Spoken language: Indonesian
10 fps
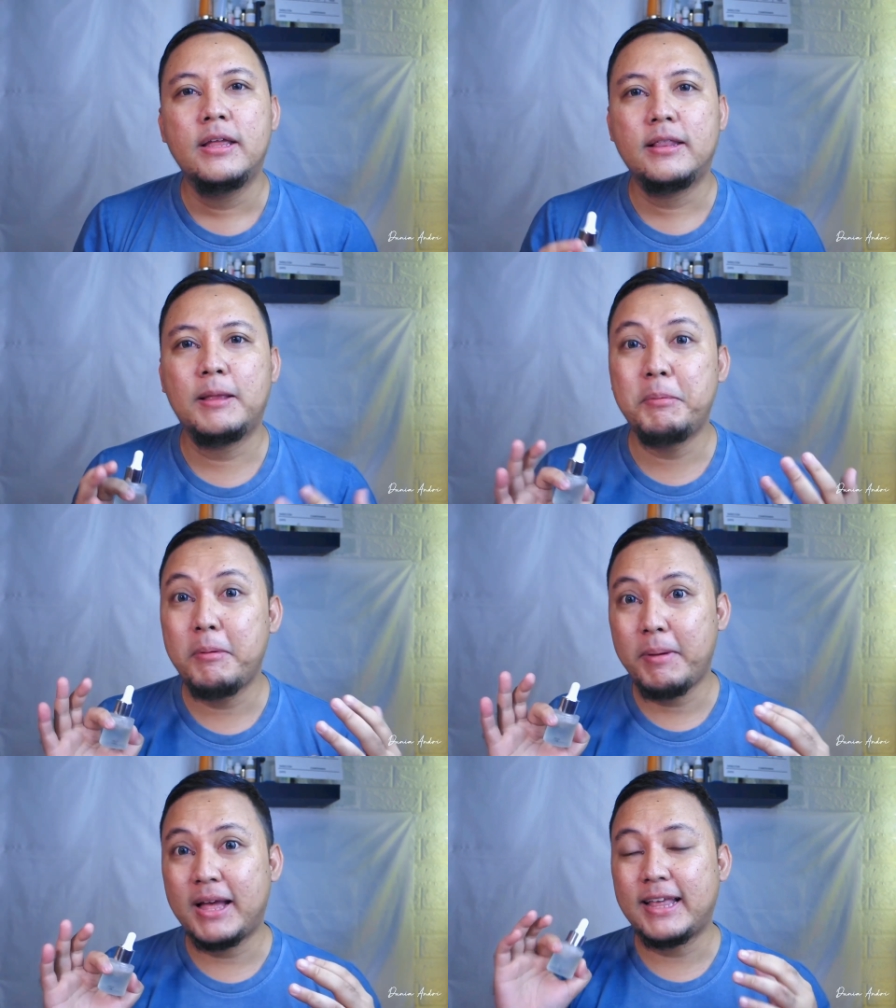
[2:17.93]
tapi
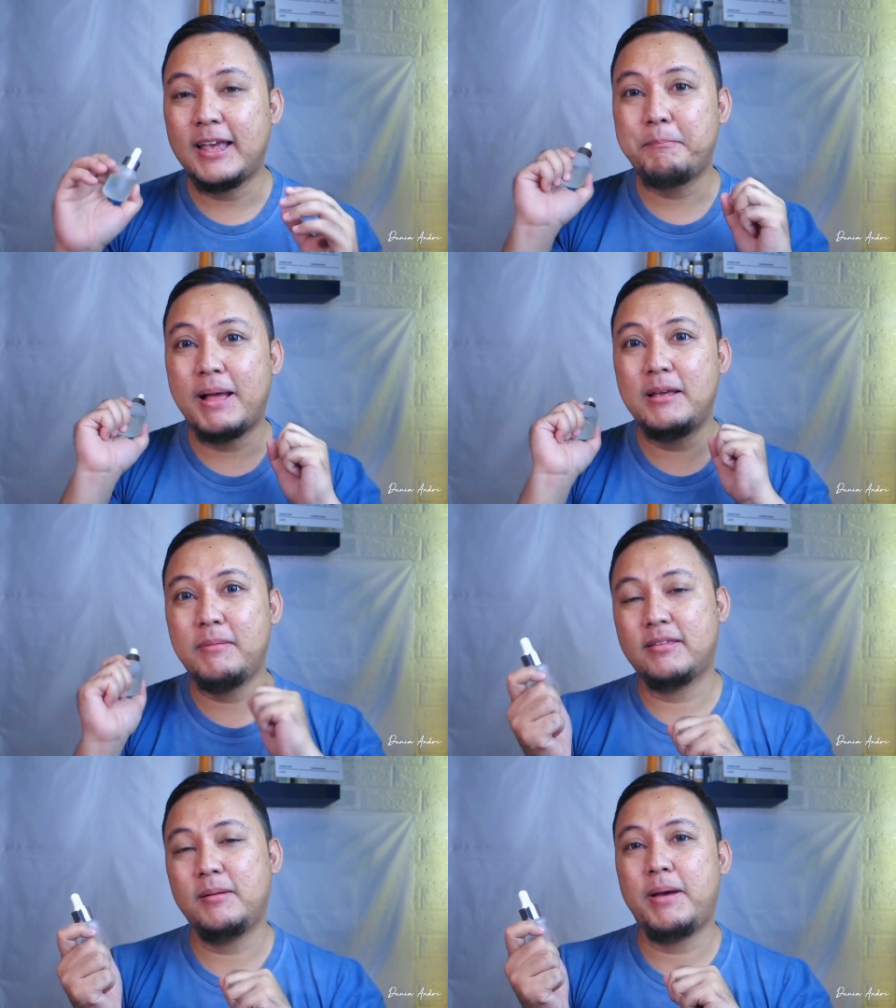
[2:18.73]
memang katanya paling
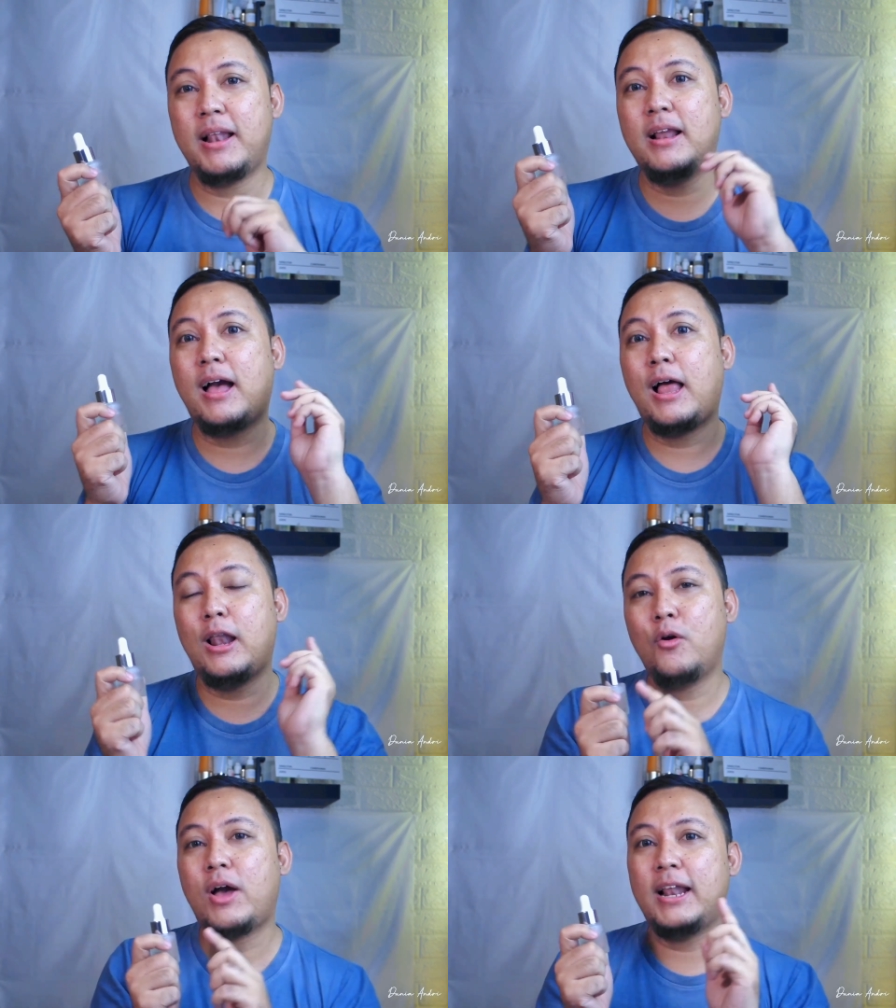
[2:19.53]
maksimal
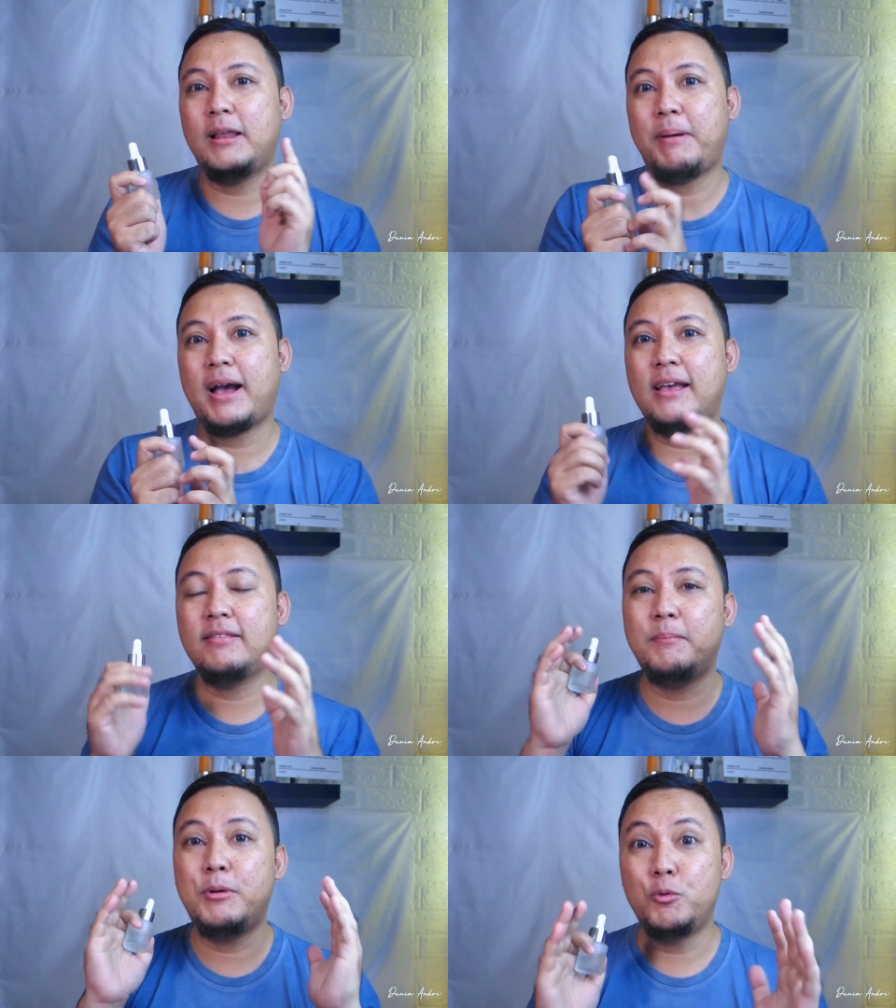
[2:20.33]
kalau kalian pakai
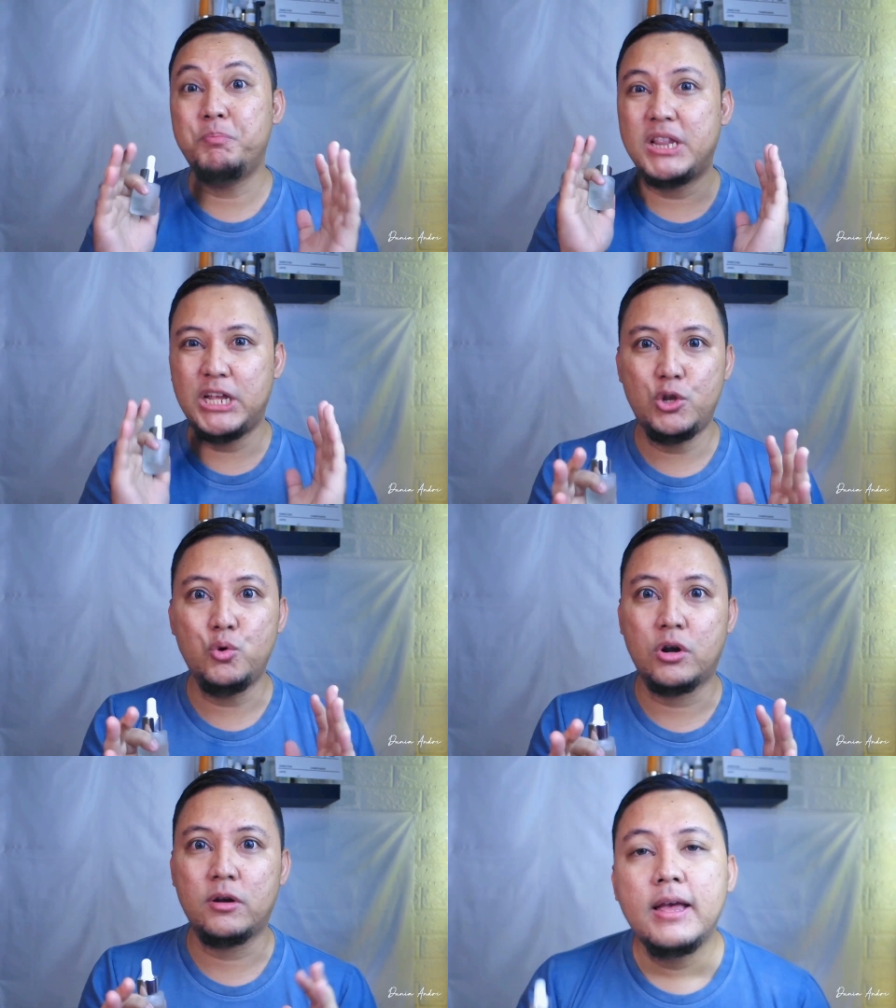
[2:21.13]
sebelum
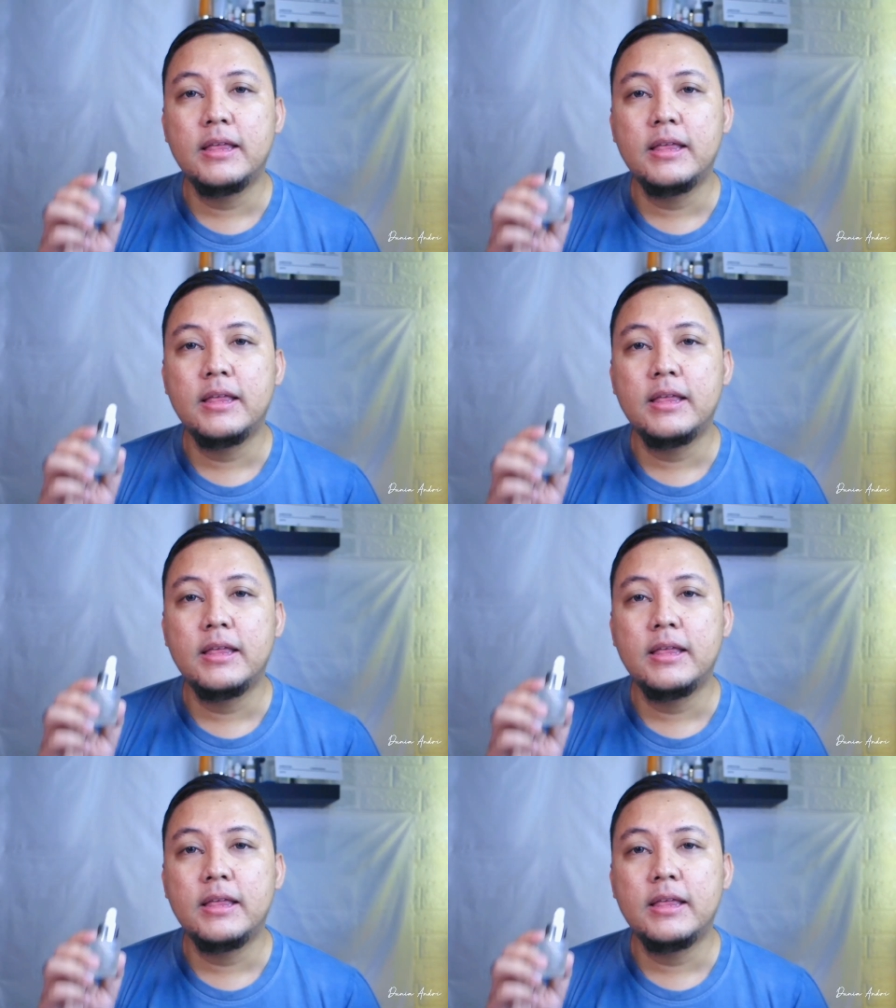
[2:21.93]
tidur.